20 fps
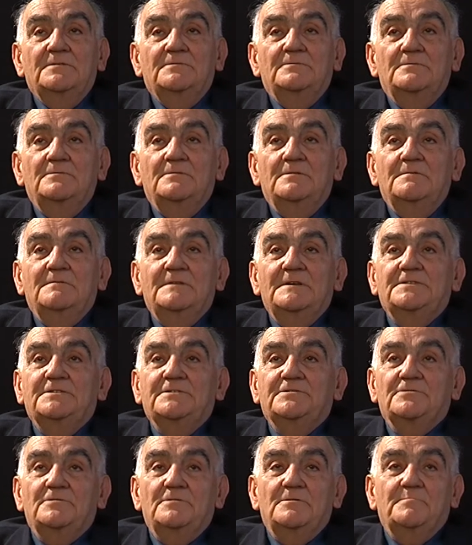qualcheduno invece
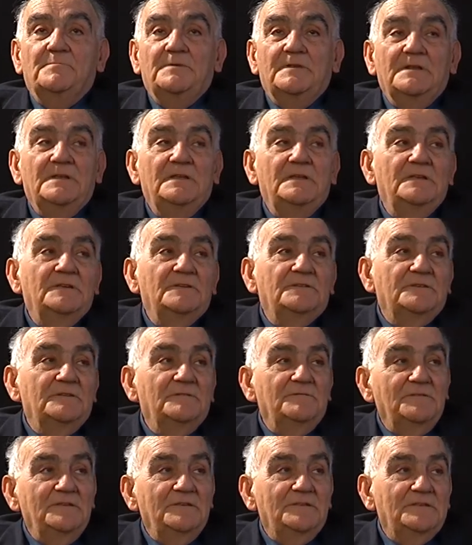solo per i
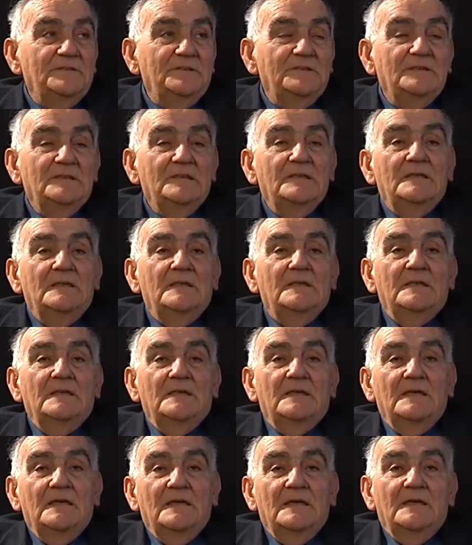servizi
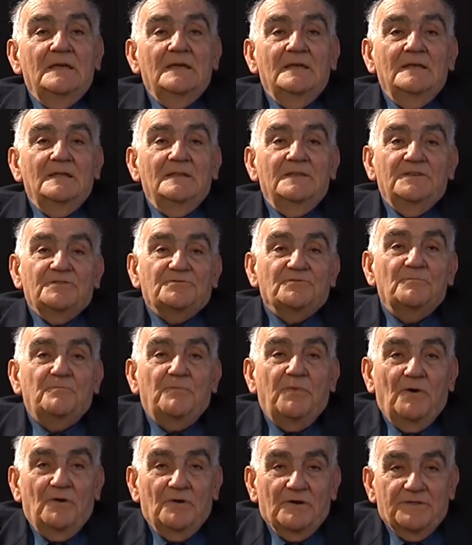eh, di
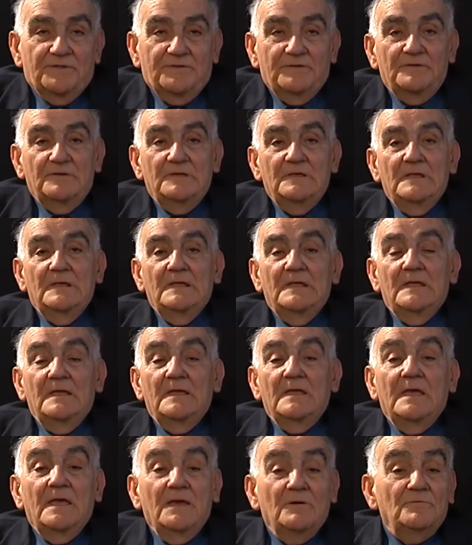supporto.
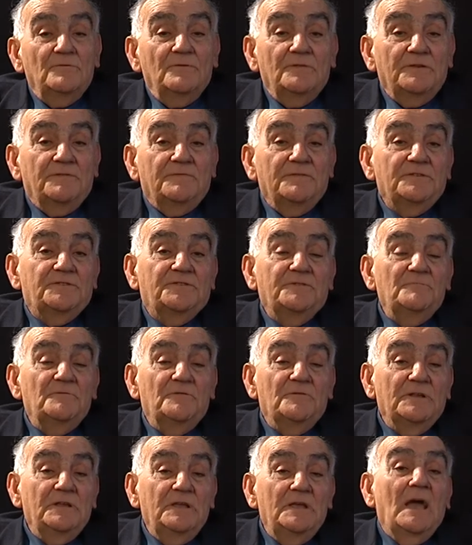E uno di questi
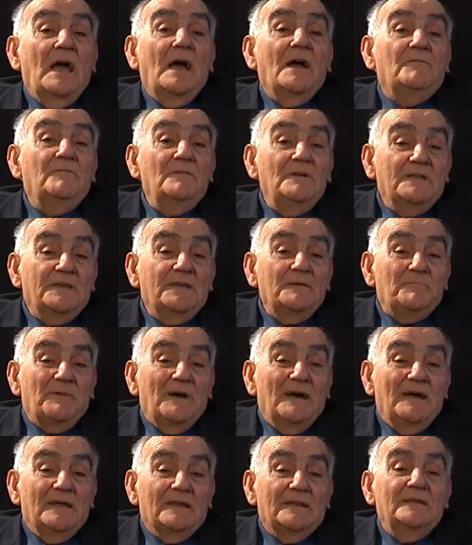morì, a quel che
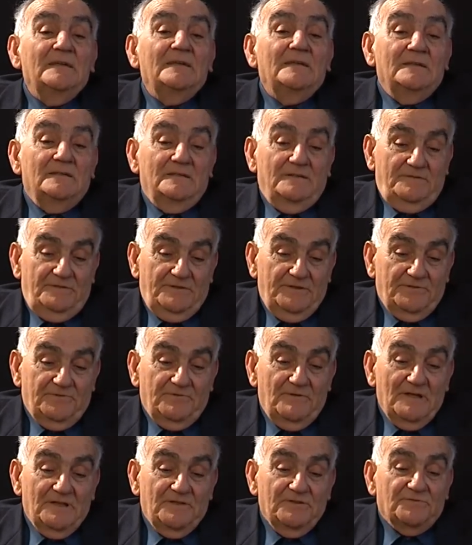pare, eh, detto
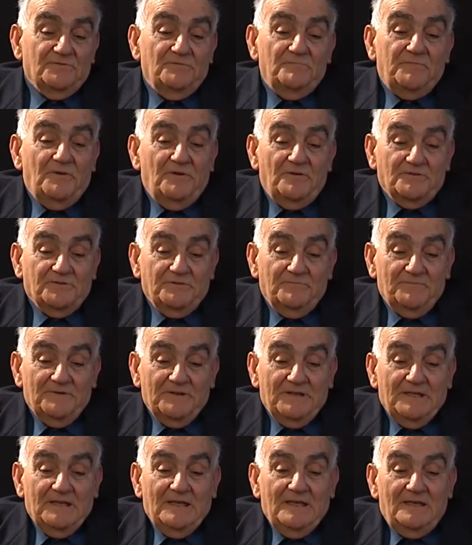anche sul posto
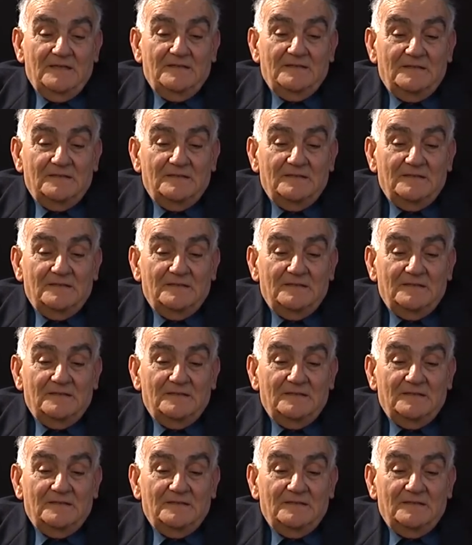perché eh,